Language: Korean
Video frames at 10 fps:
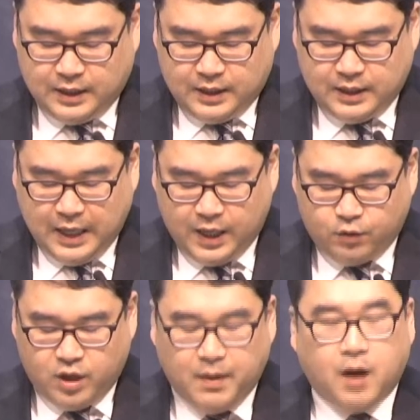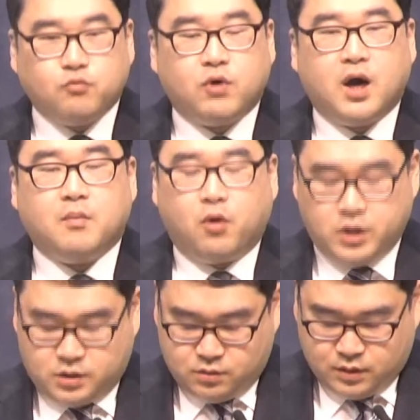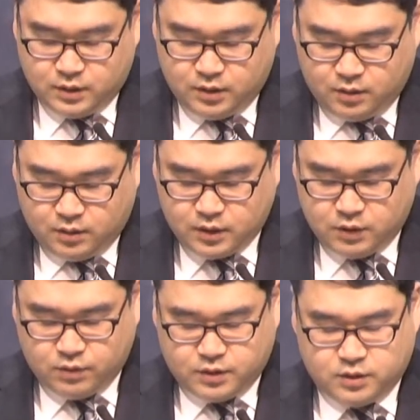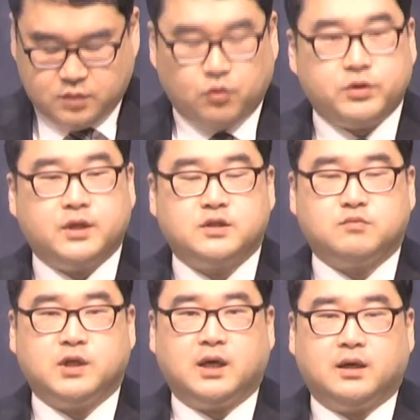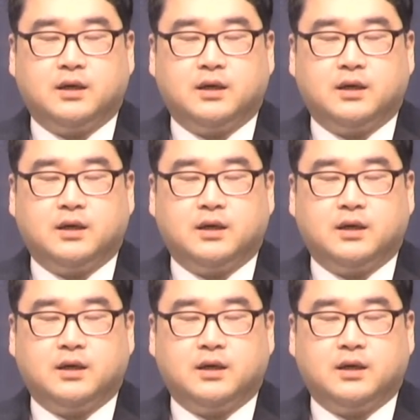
이 야이로의 마음과 머릿속을 채웠을지 모르겠습니다.